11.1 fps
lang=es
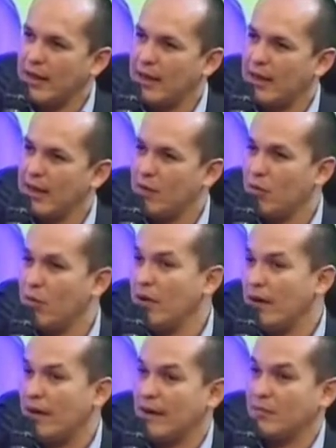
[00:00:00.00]
eh,
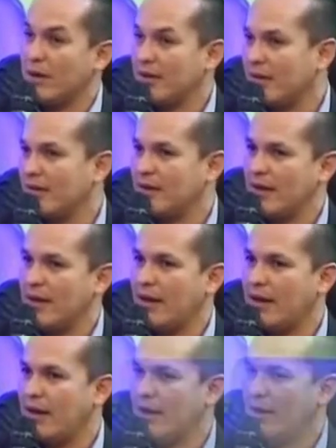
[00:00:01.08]
una de las partes, ya sea